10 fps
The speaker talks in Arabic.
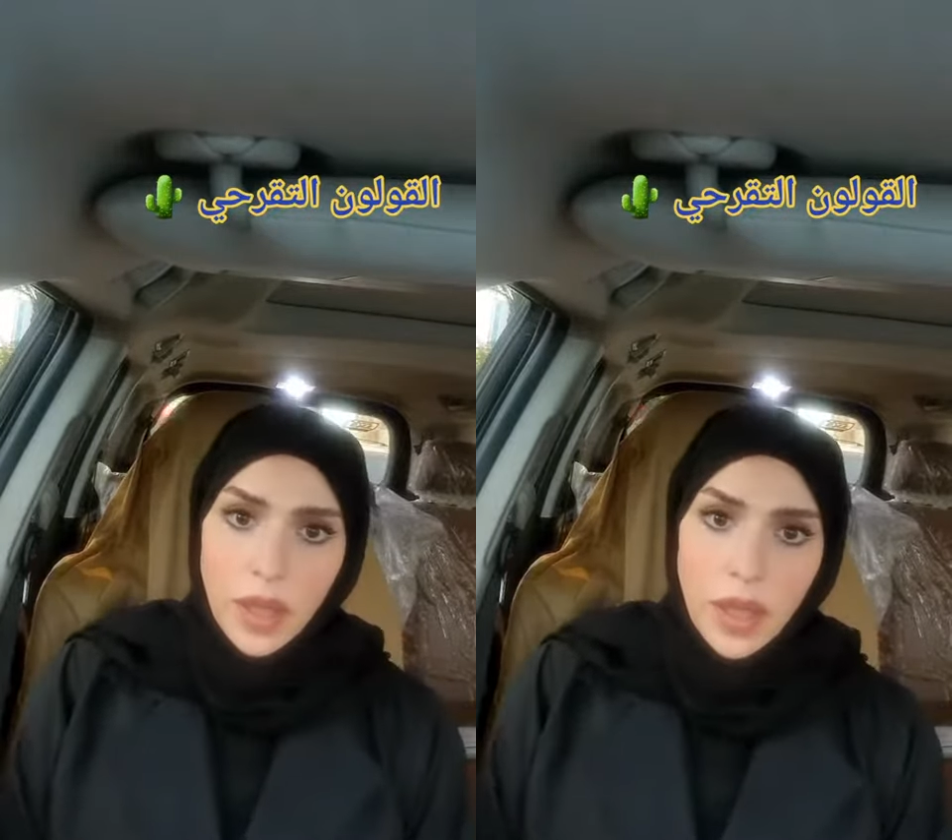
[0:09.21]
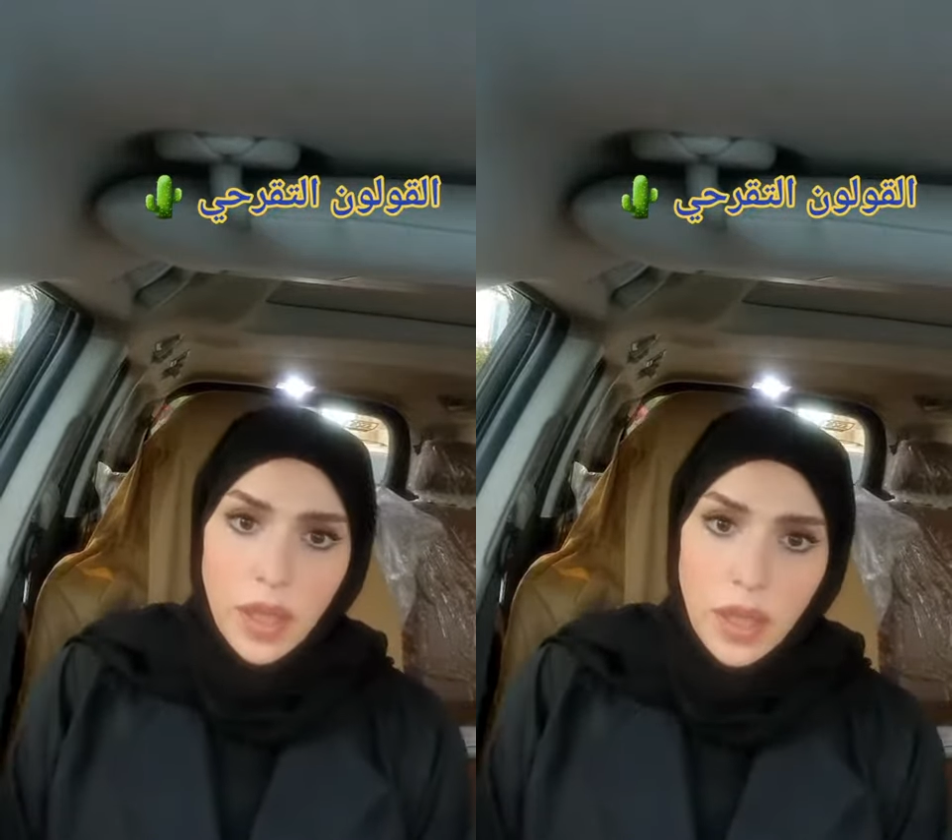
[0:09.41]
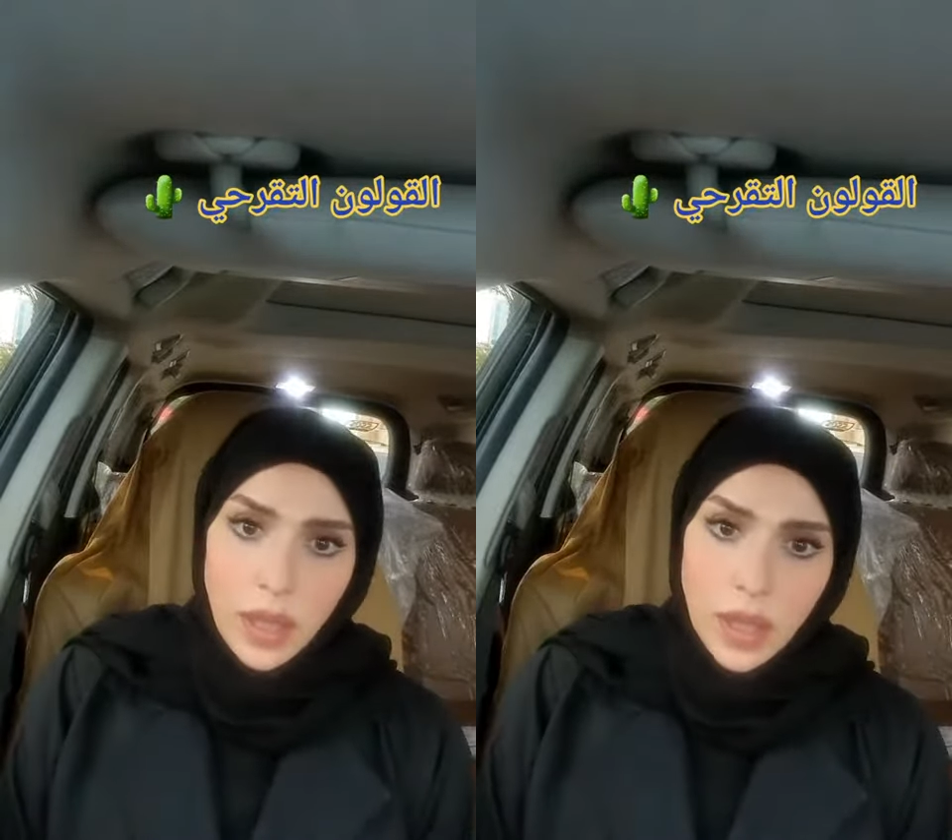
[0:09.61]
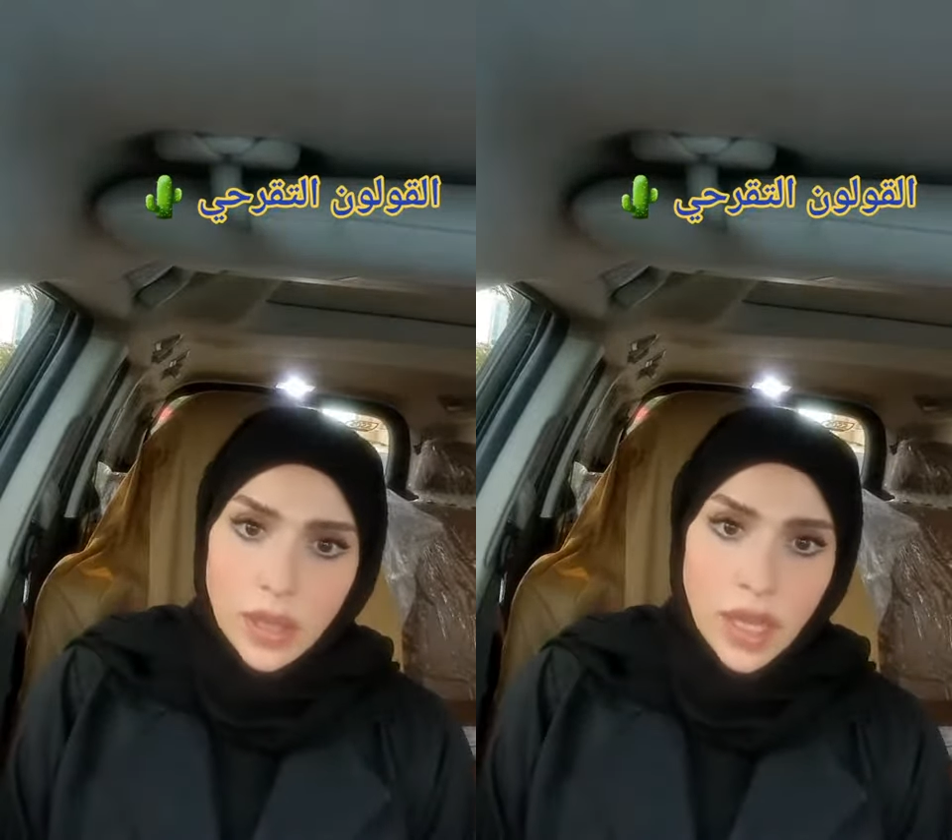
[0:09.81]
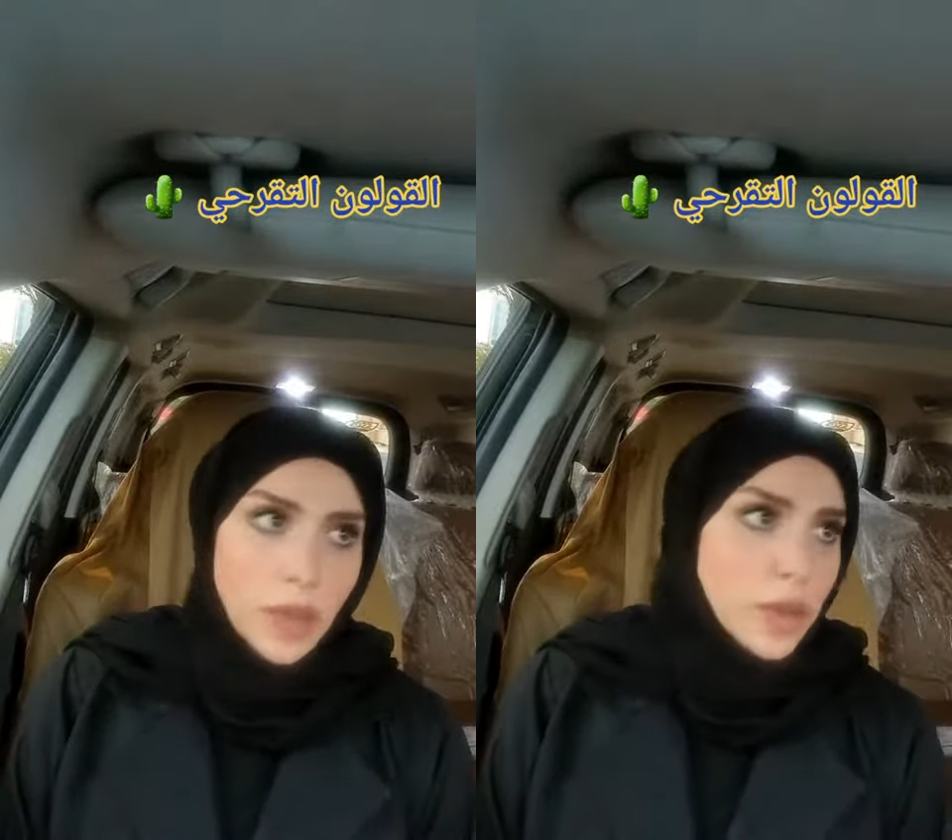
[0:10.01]
آه،
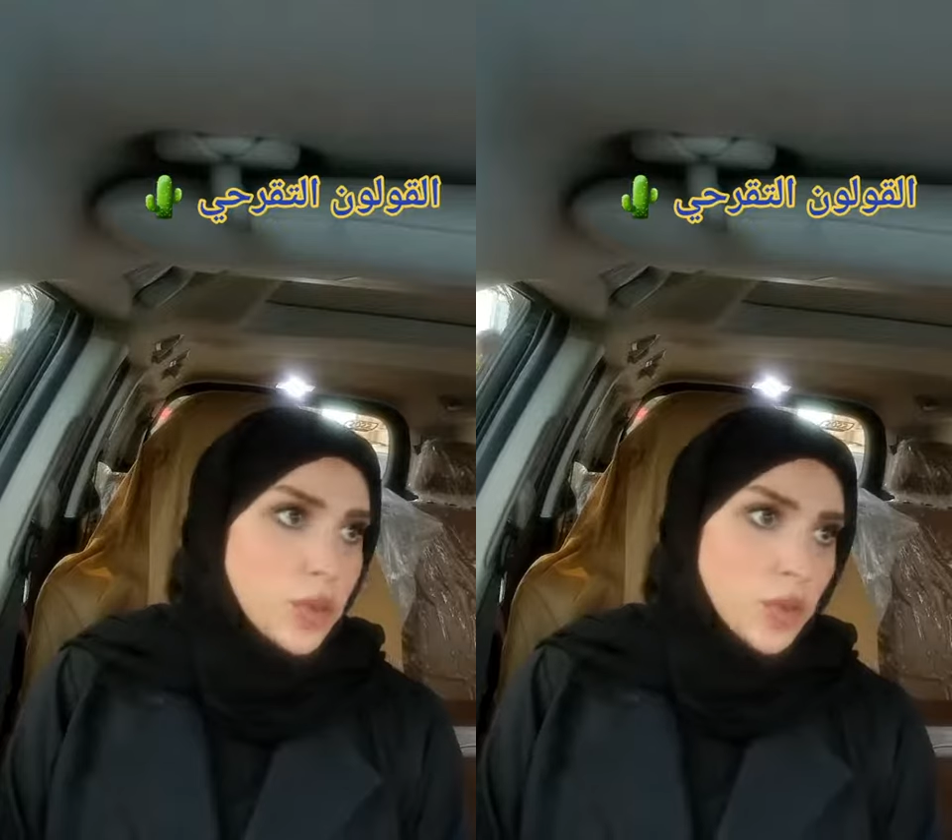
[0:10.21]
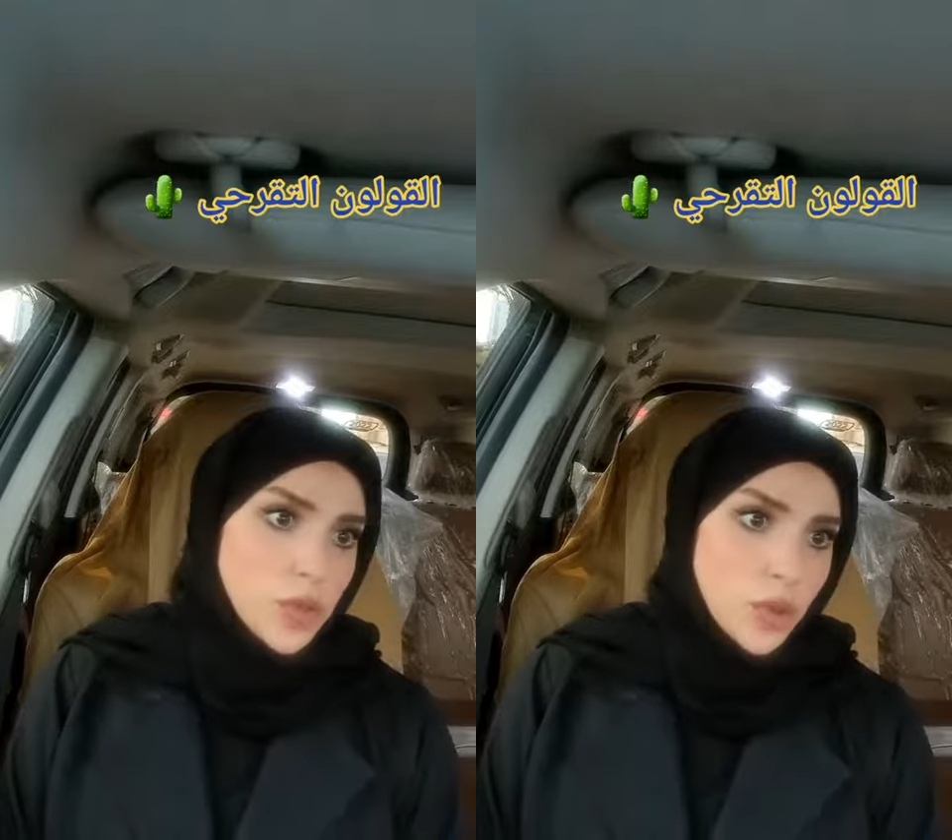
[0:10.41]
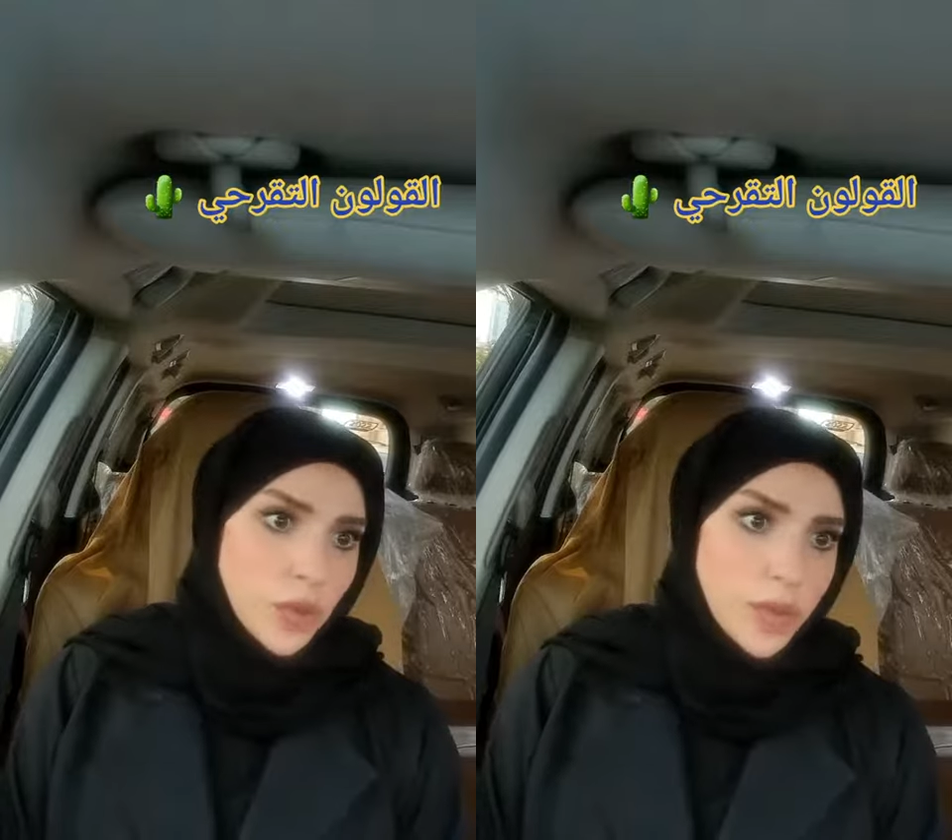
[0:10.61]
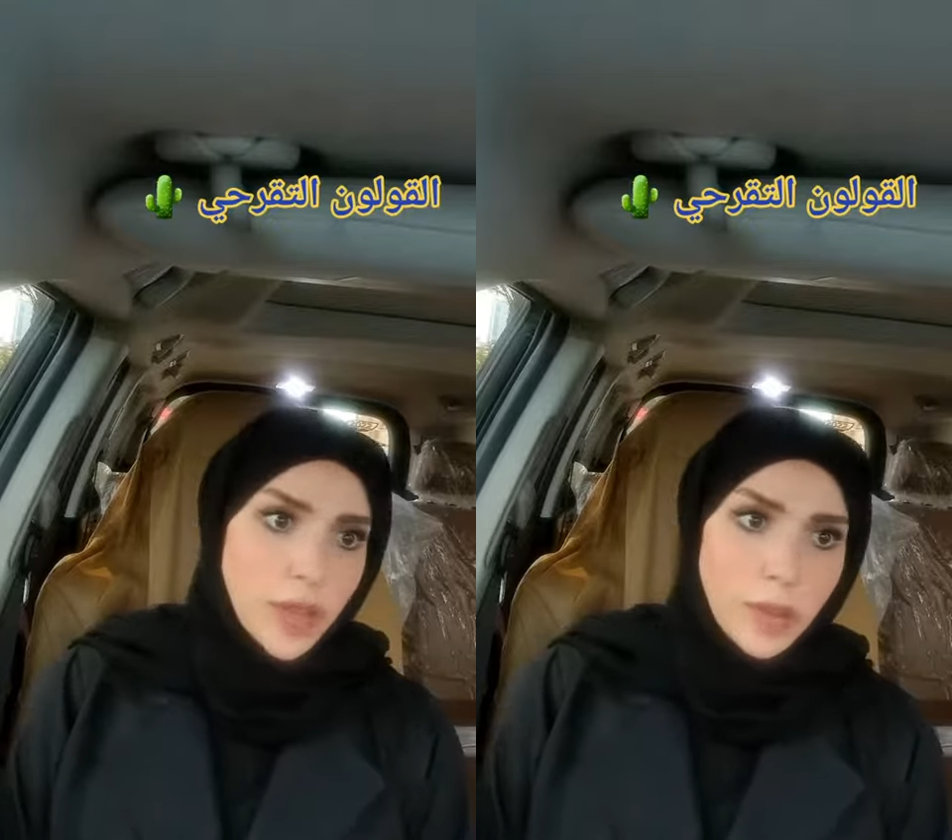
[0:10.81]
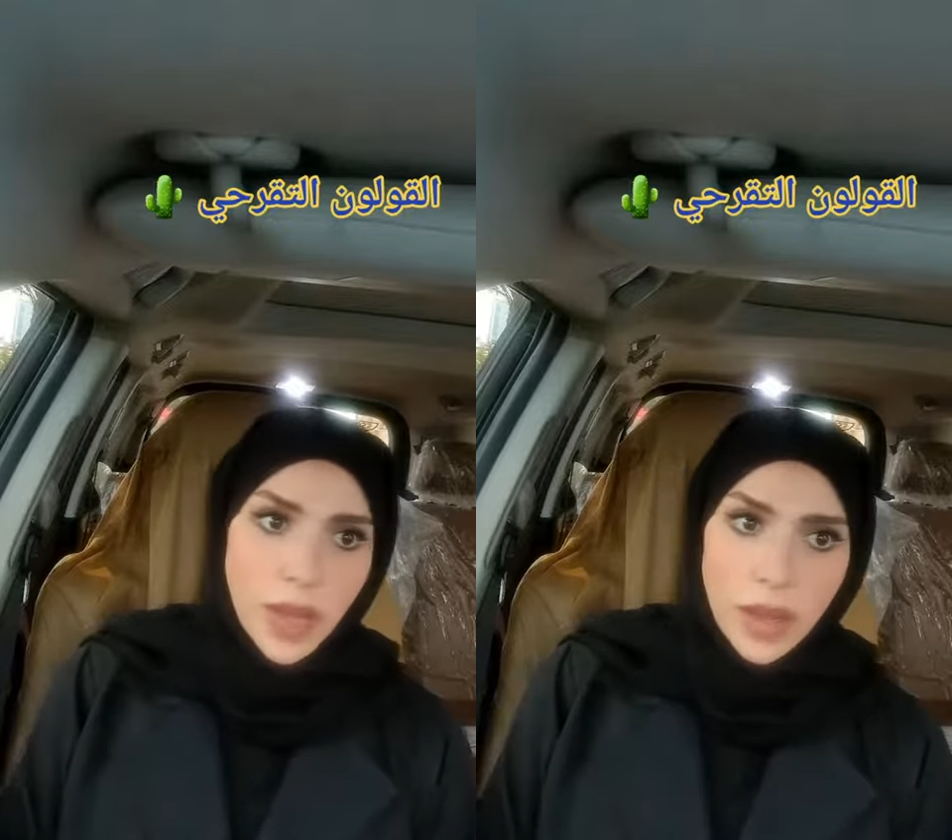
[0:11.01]
التهابات وجروح في
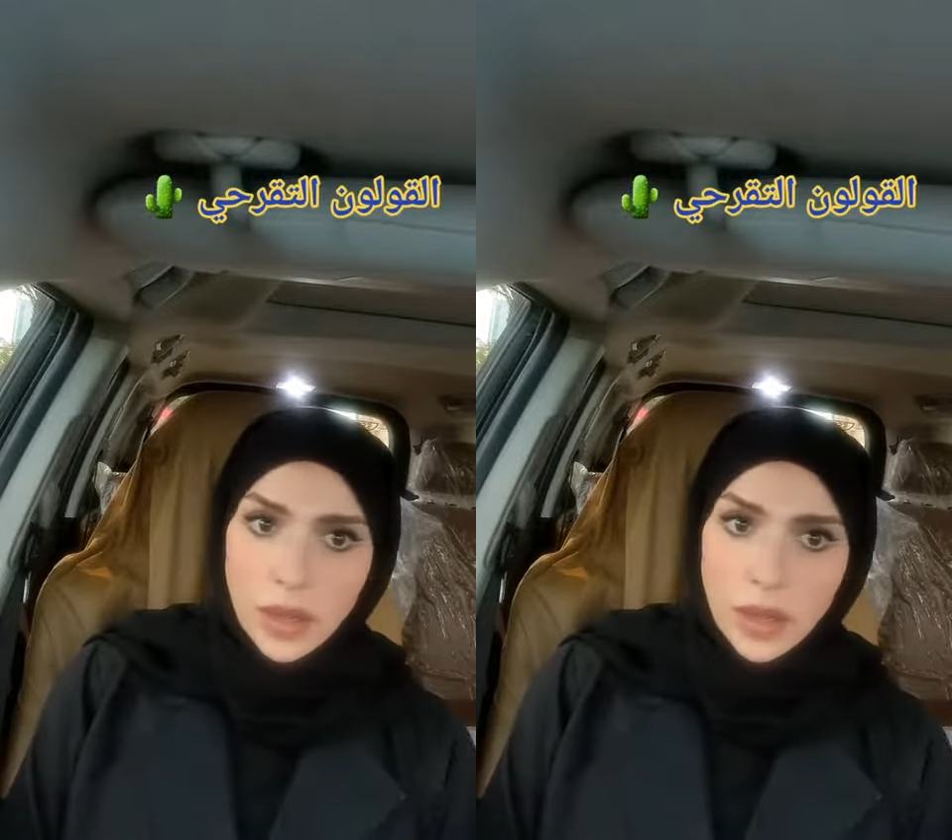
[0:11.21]
الأمعاء